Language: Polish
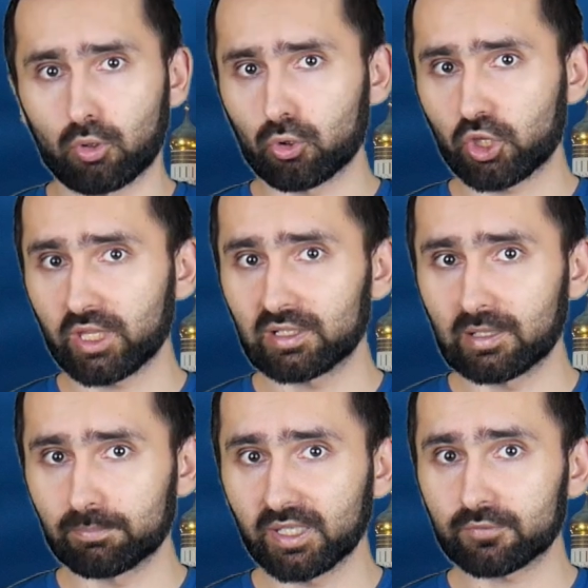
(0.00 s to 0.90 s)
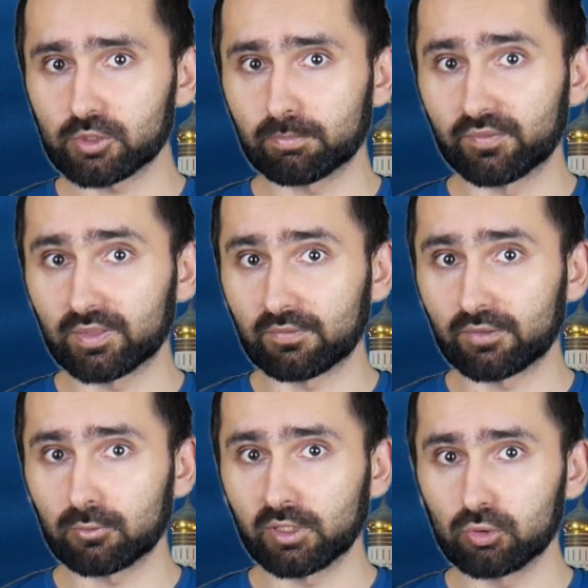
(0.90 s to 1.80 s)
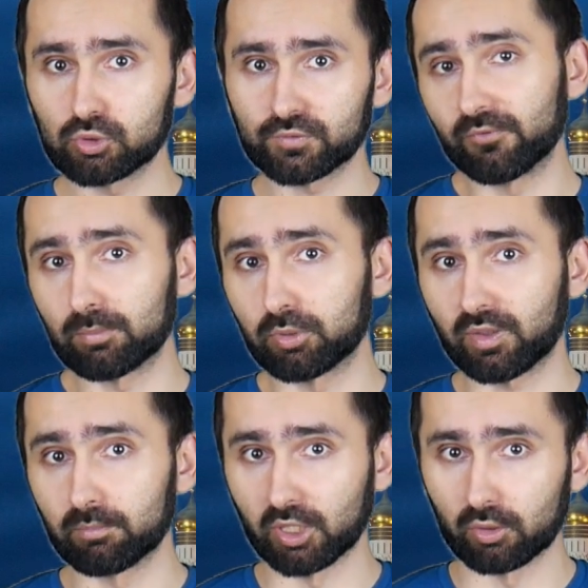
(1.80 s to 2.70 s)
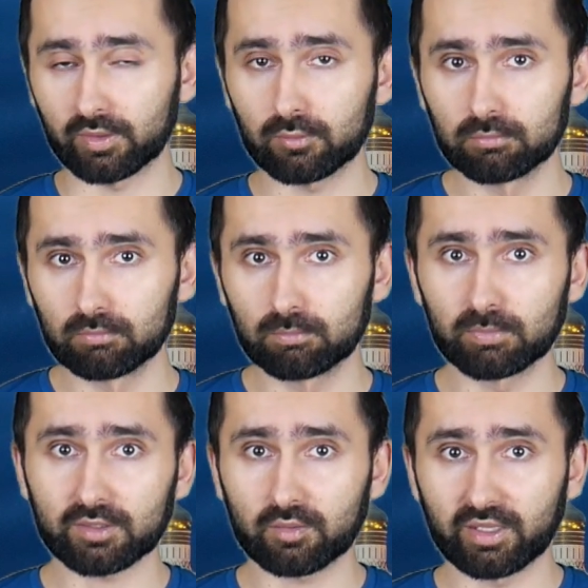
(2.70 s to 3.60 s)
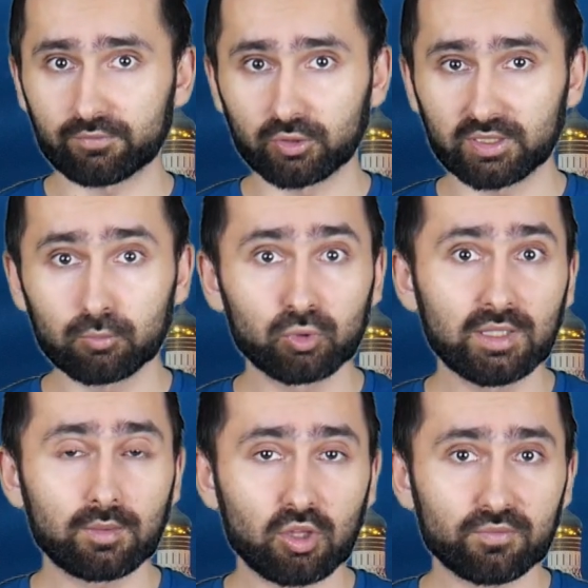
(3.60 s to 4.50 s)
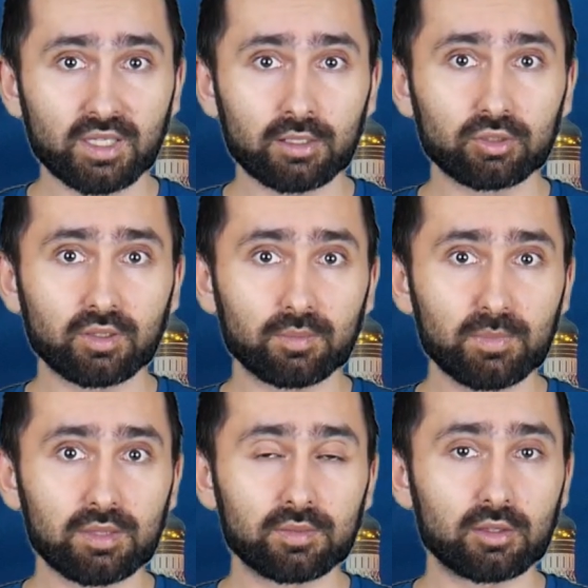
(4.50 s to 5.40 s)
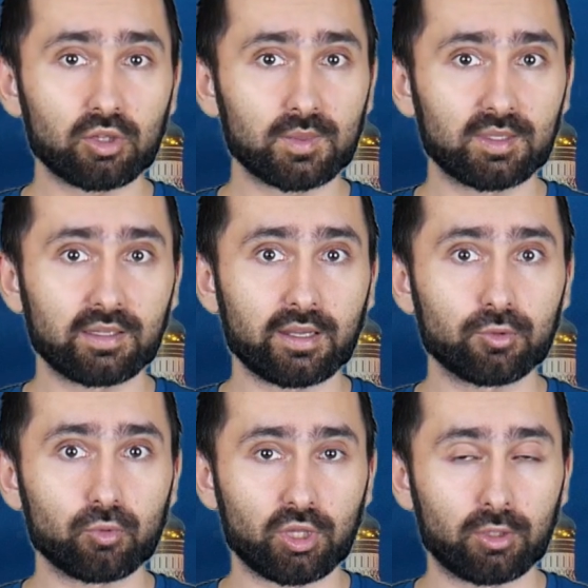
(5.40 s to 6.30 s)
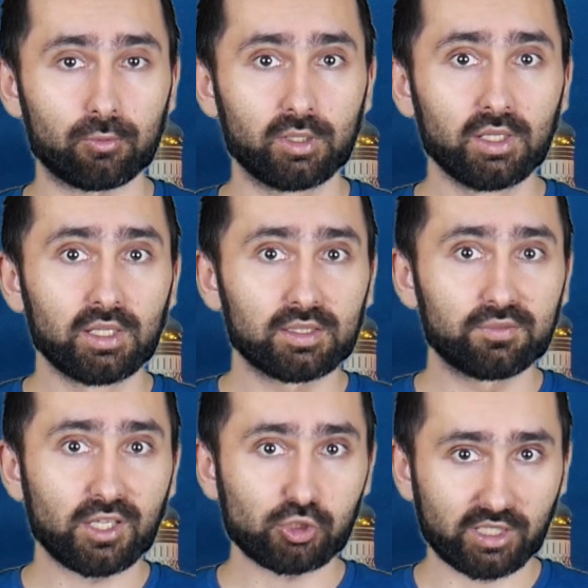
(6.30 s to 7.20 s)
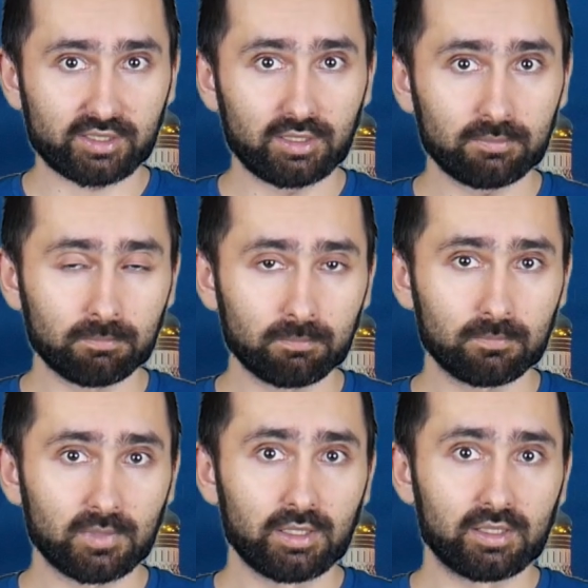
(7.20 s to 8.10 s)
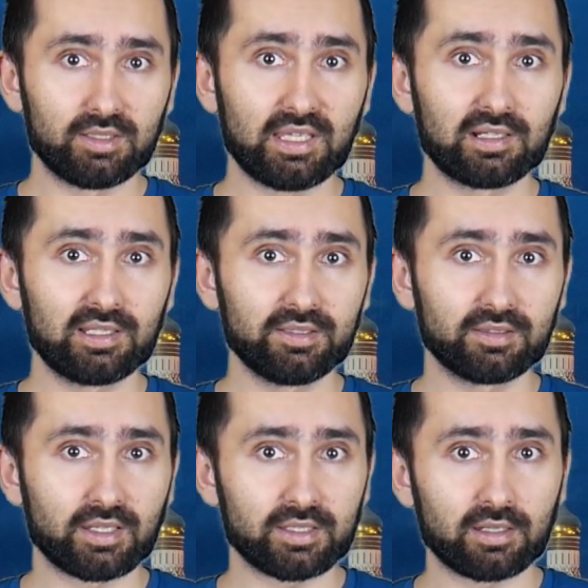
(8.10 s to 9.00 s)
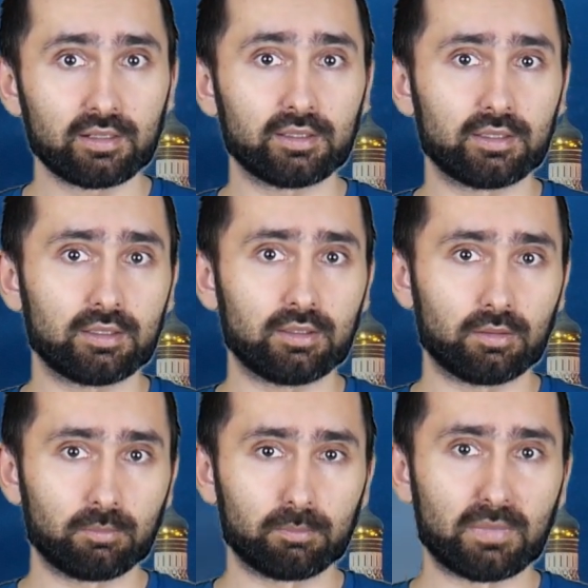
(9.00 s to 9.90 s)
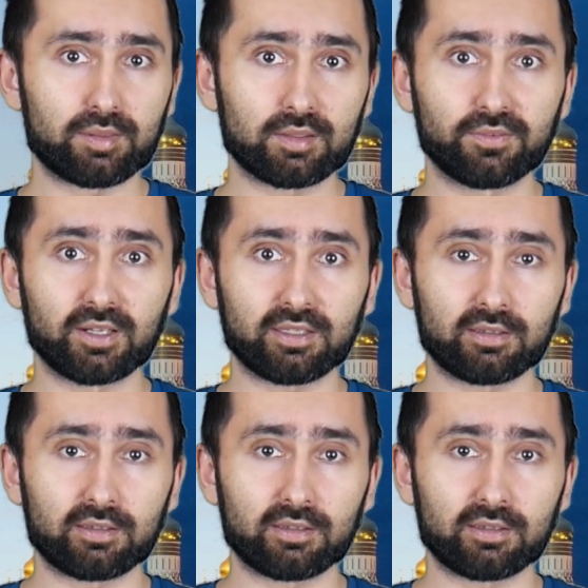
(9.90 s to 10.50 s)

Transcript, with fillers: Osiedla pierwsze powstawały już w epoce brązu, bardzo dawno temu. Nic dziwnego, to jest miejsce, gdzie stykają się dwie rzeki, Nieglinnaja i Moskwa